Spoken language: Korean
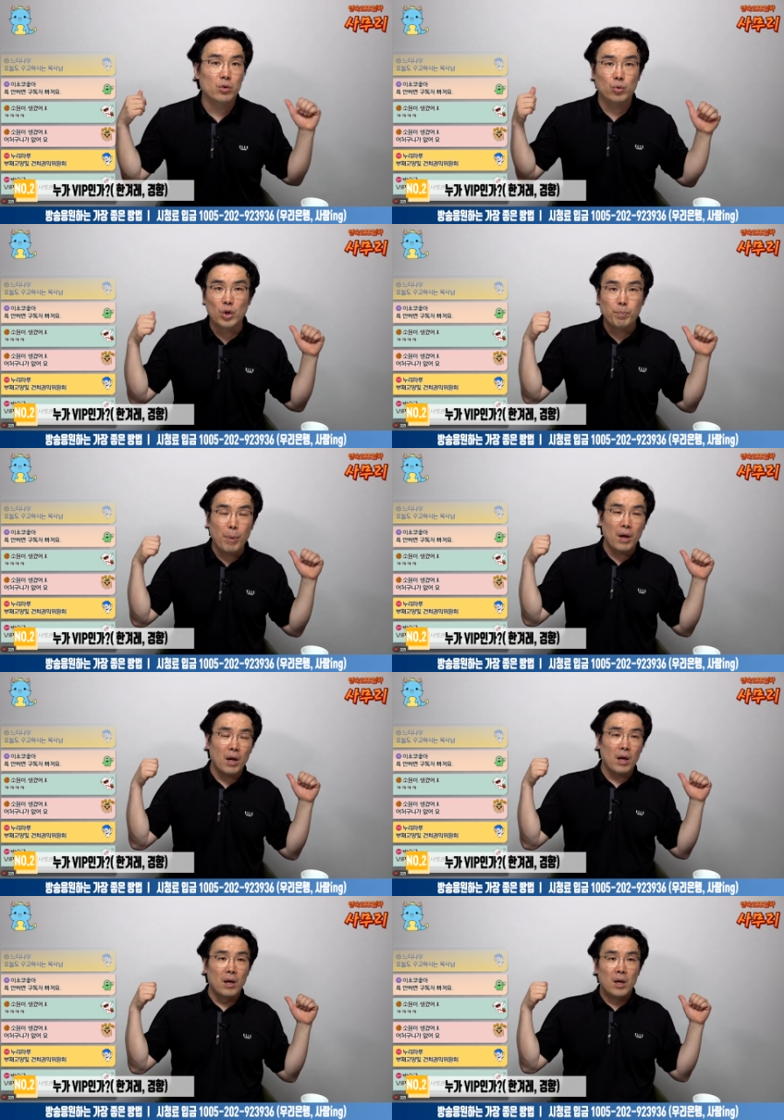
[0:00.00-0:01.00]

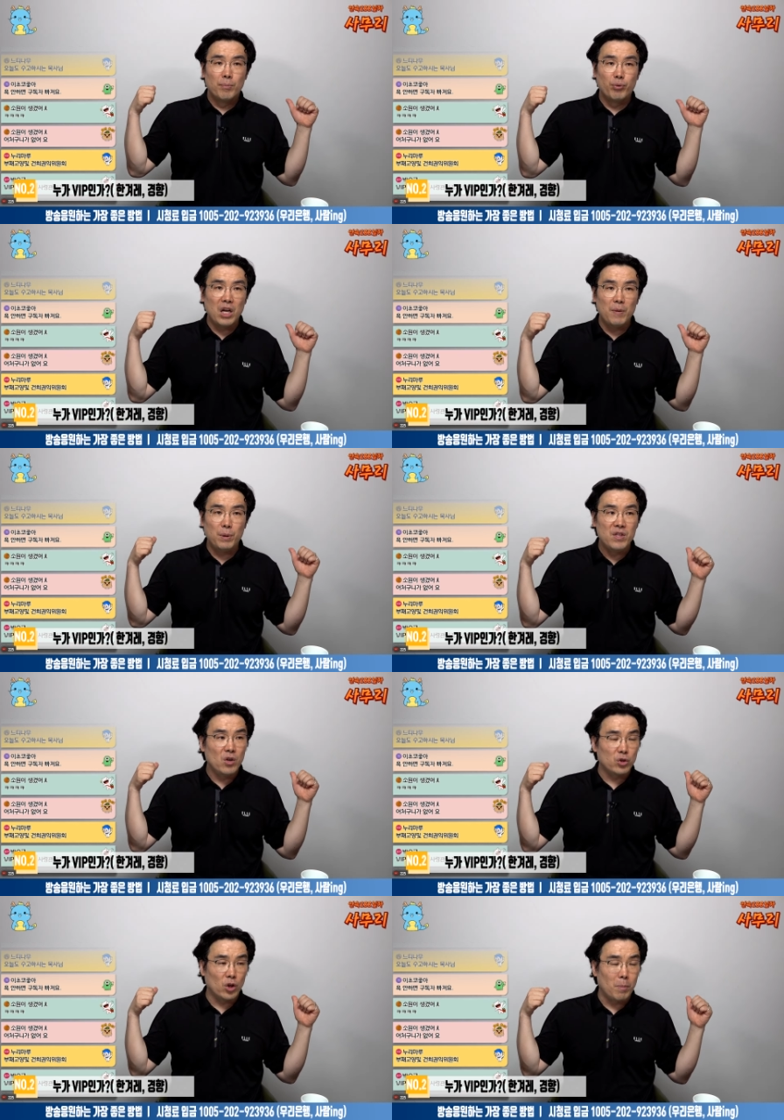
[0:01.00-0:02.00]
뒷배에 브이아이피 있는
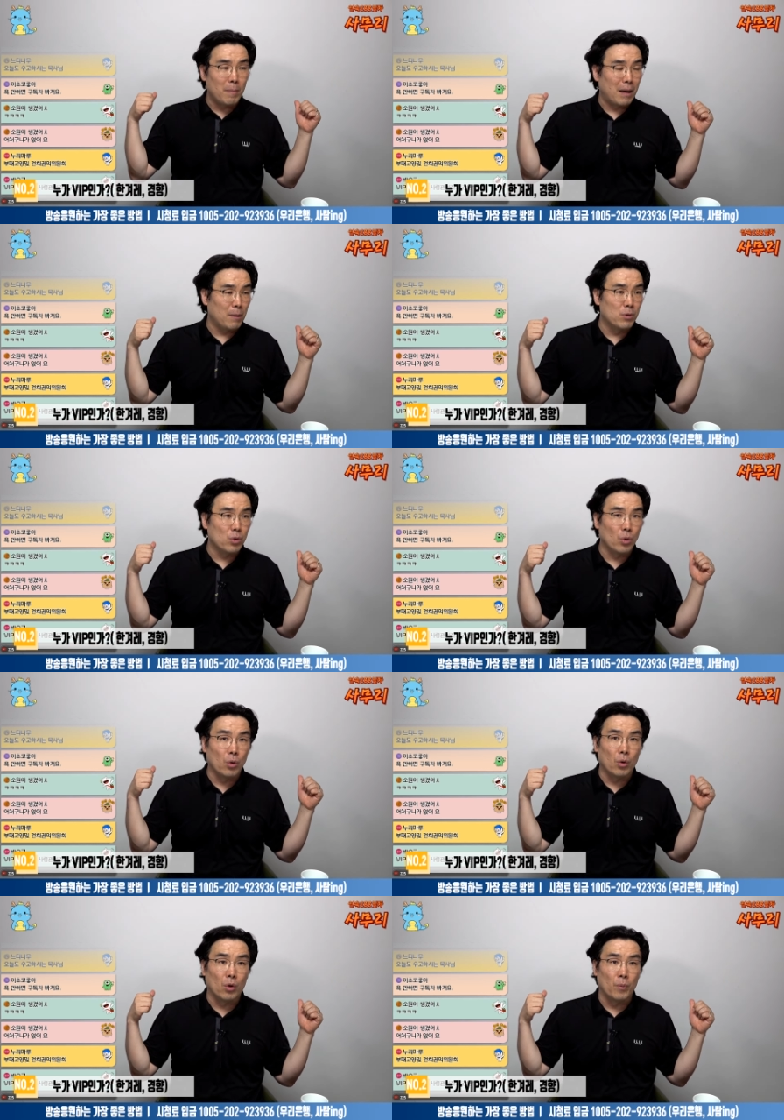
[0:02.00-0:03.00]
것처럼 막
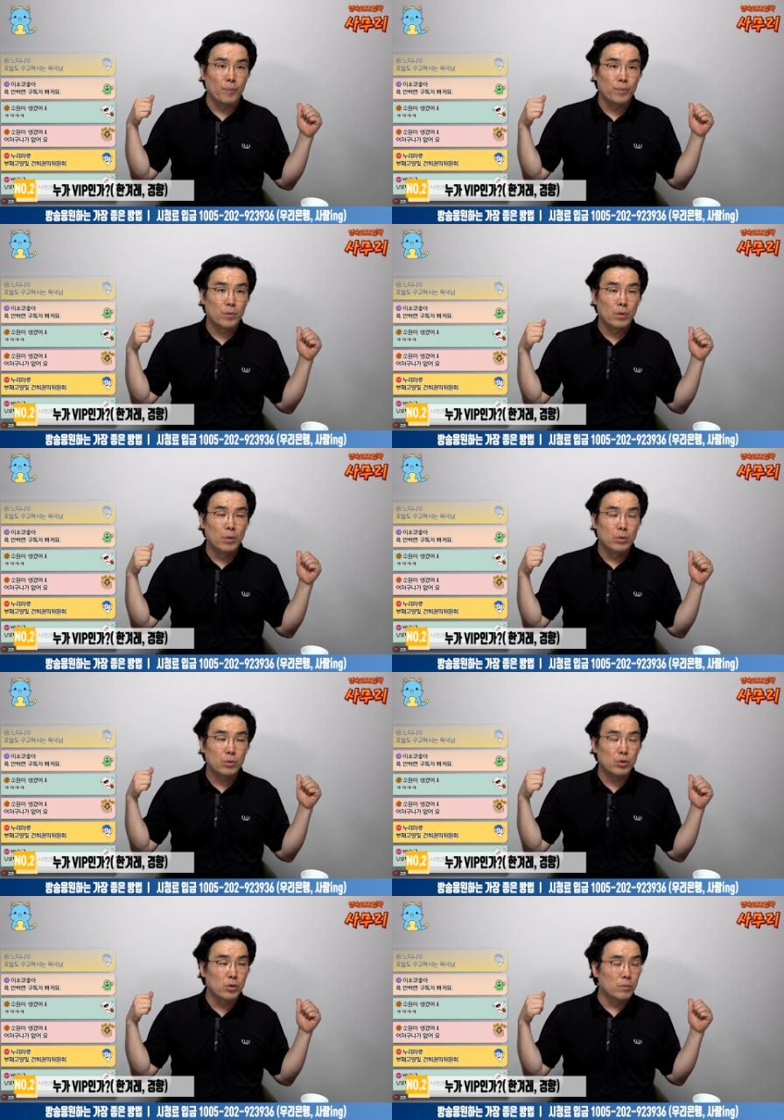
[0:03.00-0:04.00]
말하면서
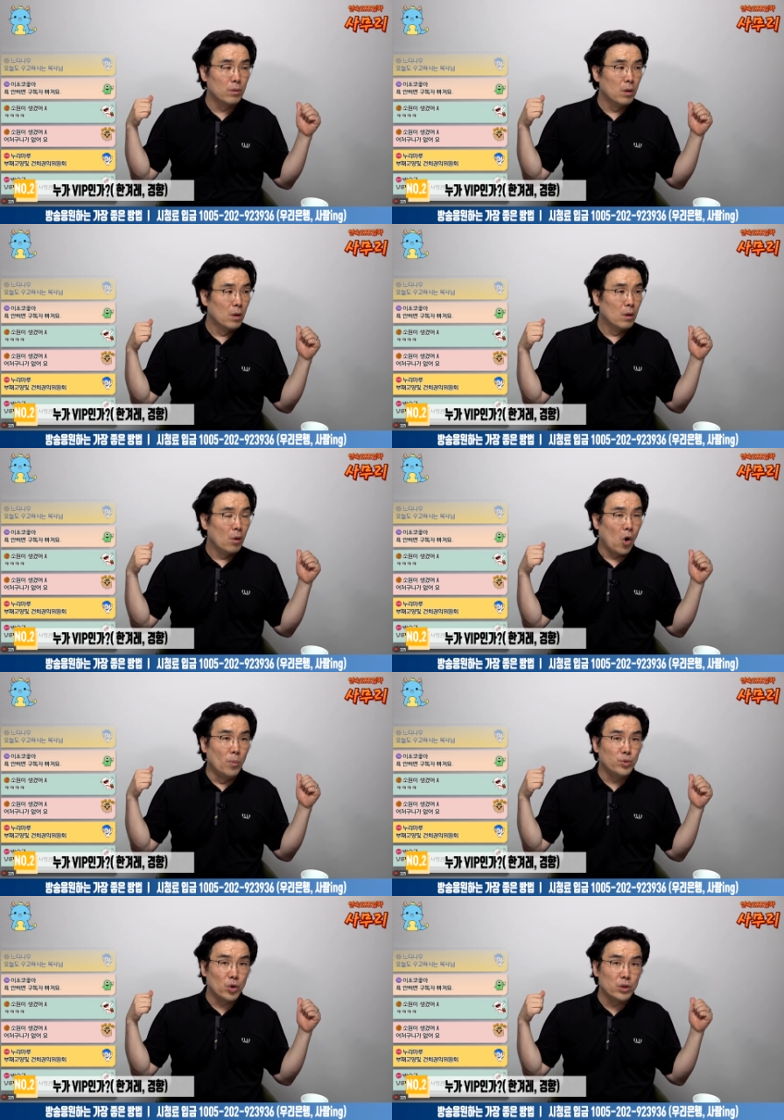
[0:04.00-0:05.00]
지금
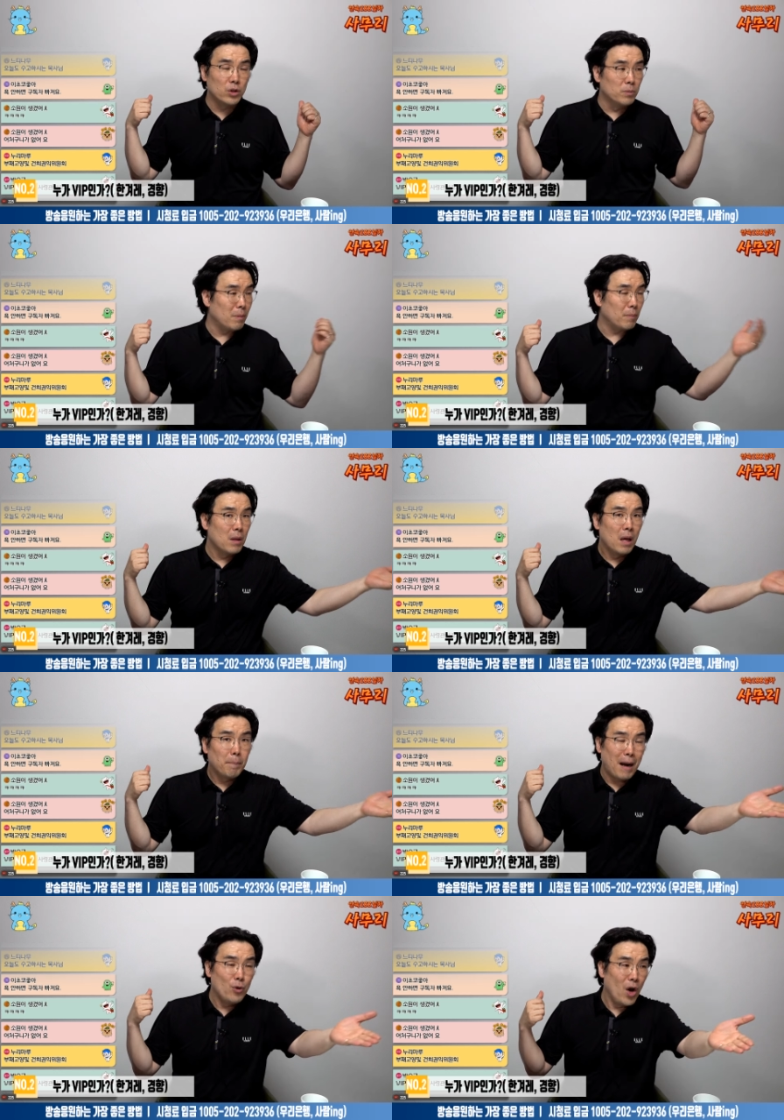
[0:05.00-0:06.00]
엄청 지금 막
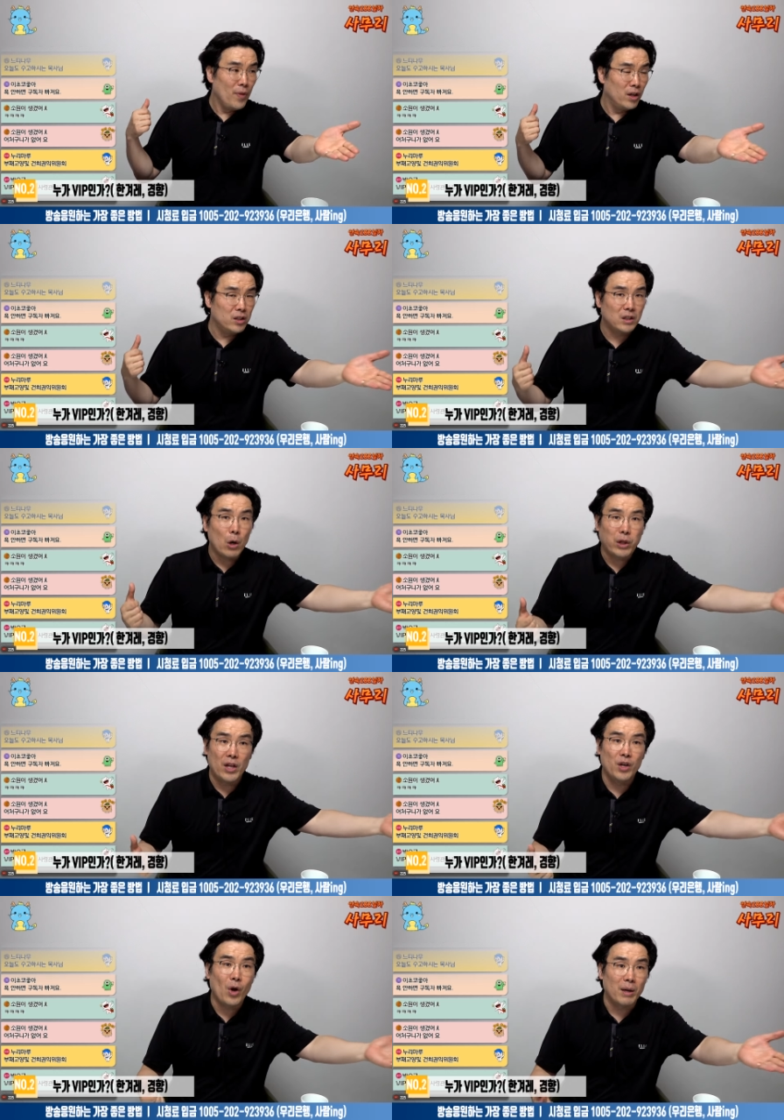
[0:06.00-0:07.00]
말도 안 되는 짓 하고
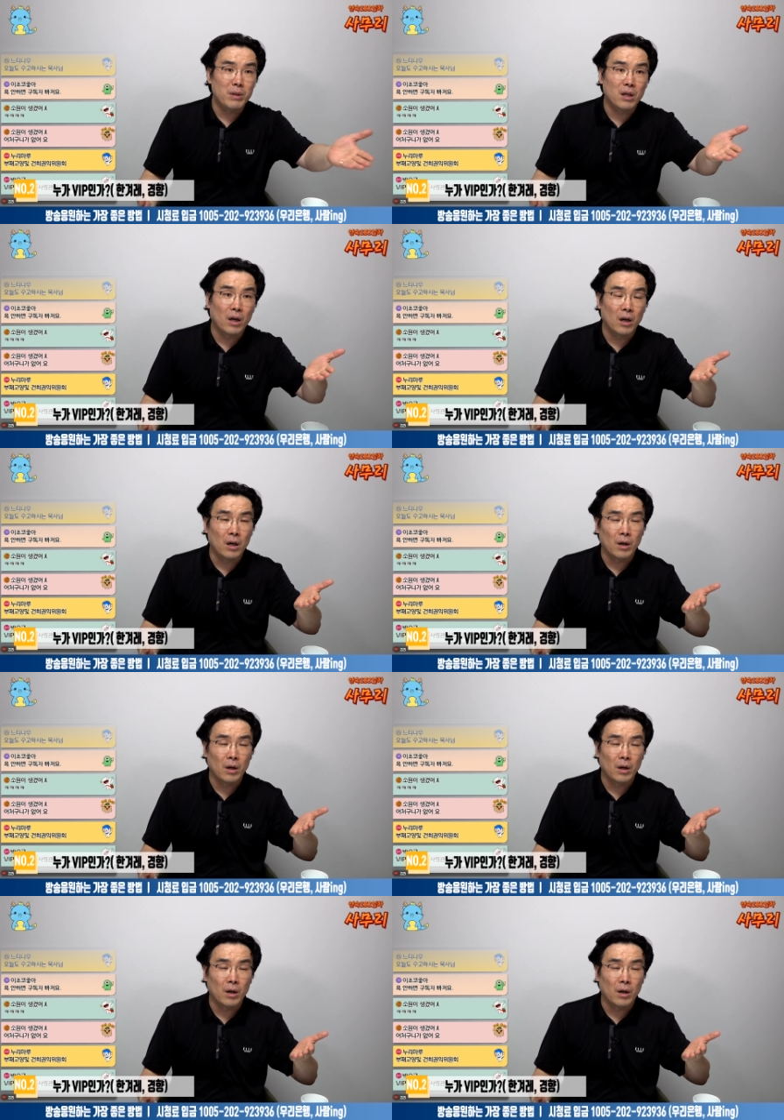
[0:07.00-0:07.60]
다니는 거 아닙니까?